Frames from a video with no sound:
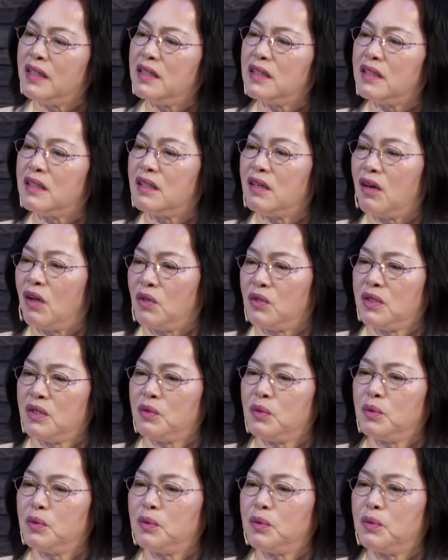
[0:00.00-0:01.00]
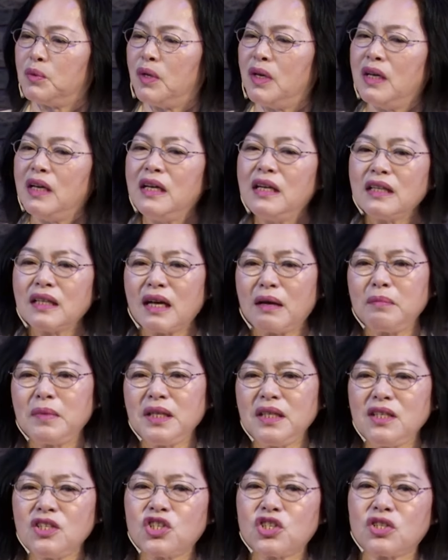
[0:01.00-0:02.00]
几的老基督徒，他们
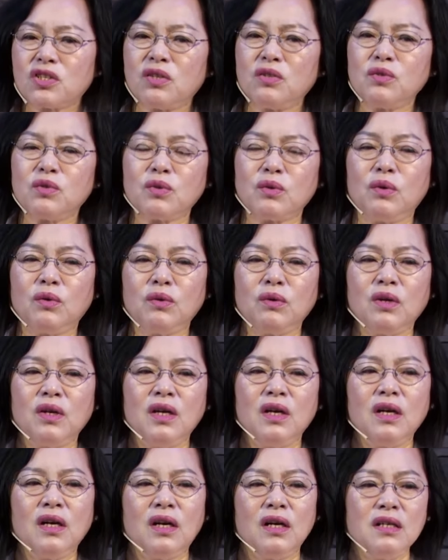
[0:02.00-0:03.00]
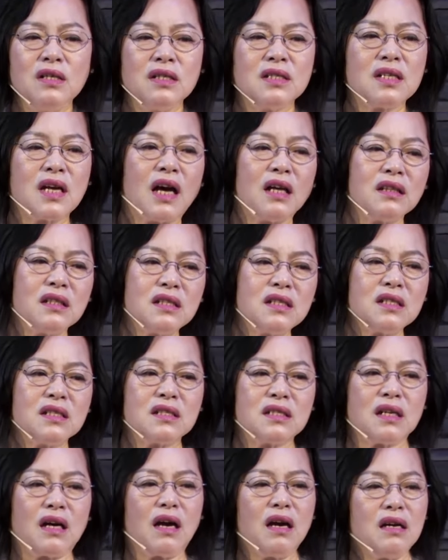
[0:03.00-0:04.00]
一生中很长的日
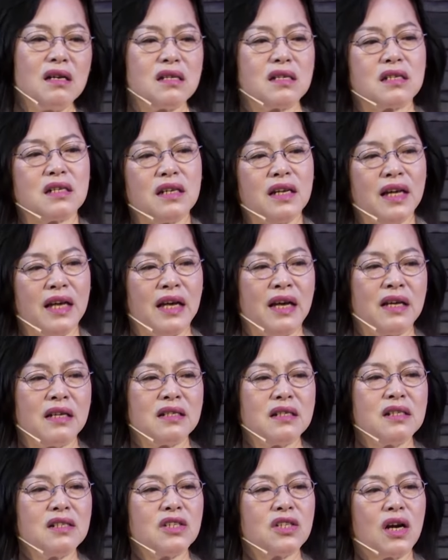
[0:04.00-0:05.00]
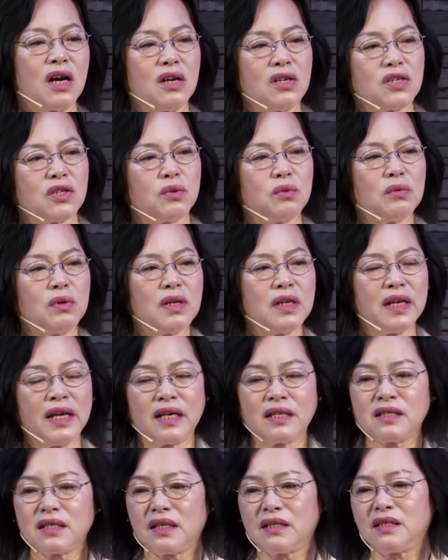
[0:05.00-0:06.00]
子，二十年甚至二十多
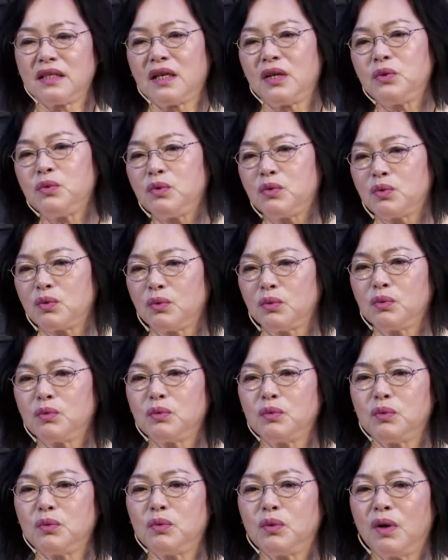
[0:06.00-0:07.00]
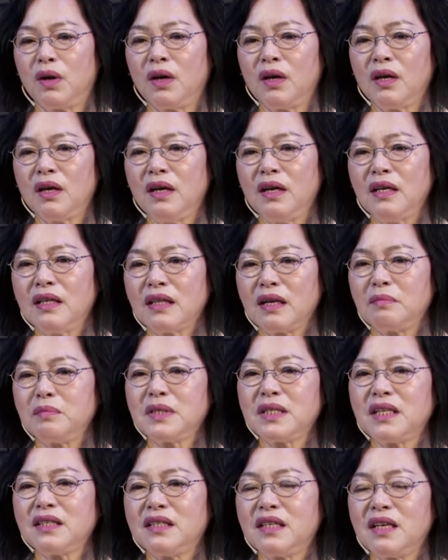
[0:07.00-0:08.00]
年在监狱中度过。他们
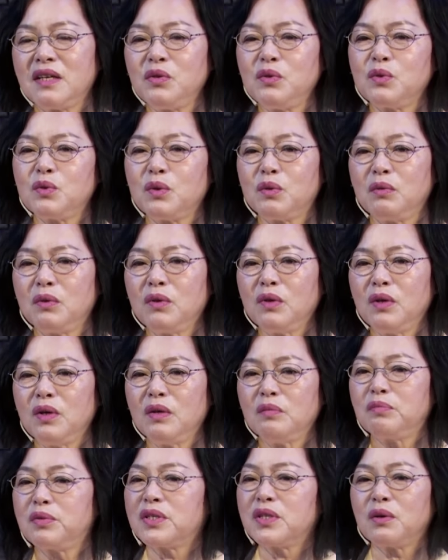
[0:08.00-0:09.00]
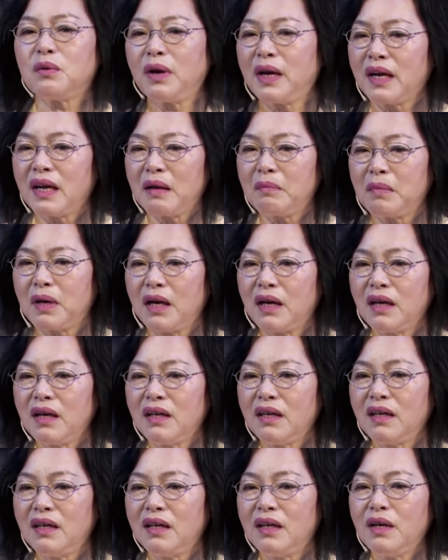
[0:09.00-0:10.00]
在监狱中不是患难吗？
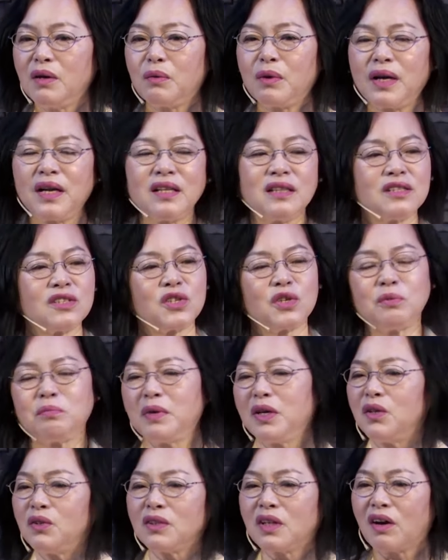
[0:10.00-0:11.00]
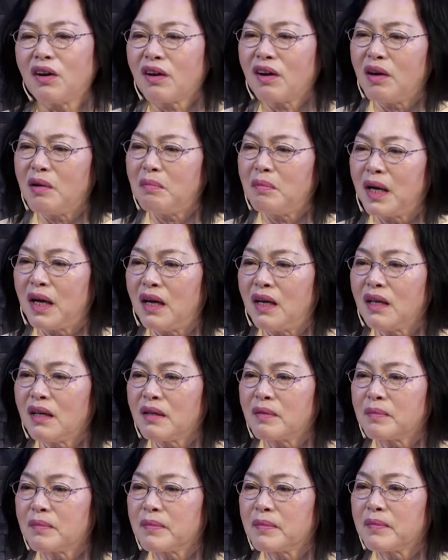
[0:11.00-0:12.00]
患难的时候没有祷告吗？
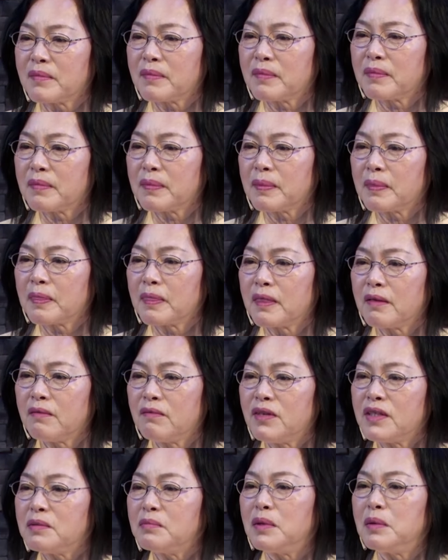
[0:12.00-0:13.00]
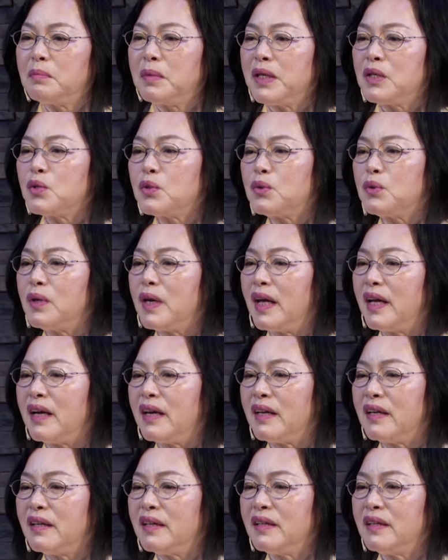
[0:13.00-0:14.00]
为什么没出来
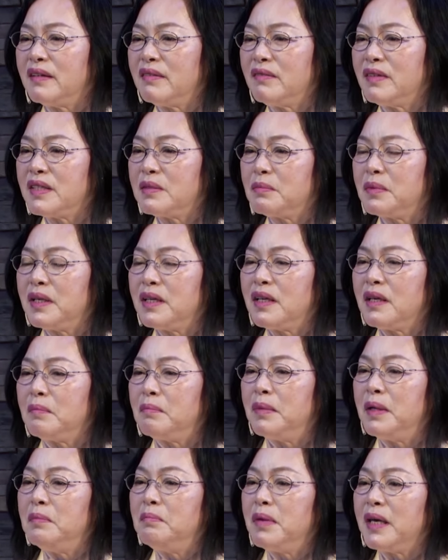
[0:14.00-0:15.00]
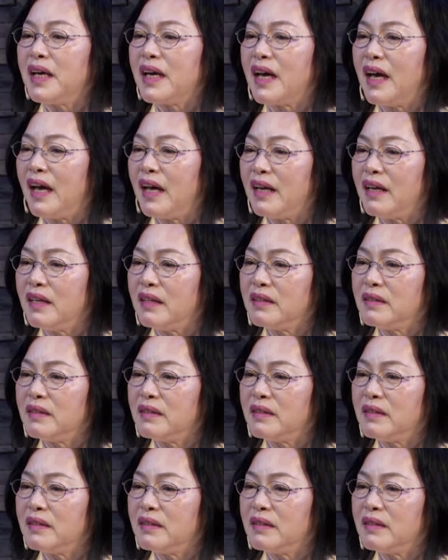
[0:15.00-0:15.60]
呢？为什么那个门没开呢？